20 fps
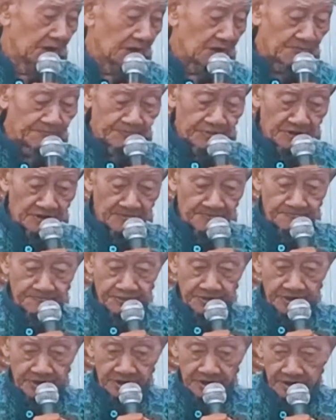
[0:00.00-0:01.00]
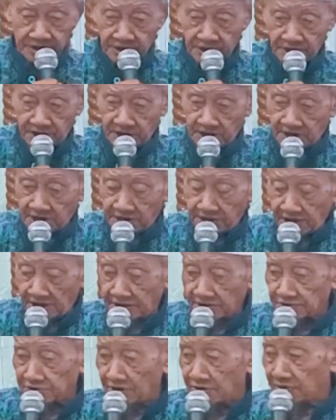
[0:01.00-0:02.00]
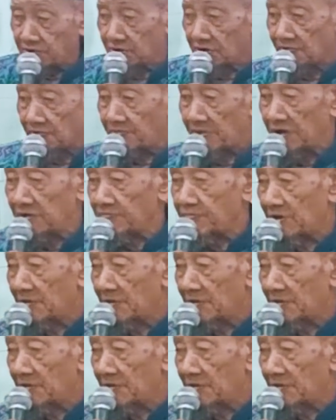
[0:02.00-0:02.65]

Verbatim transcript: lebih-lebih yang terhormat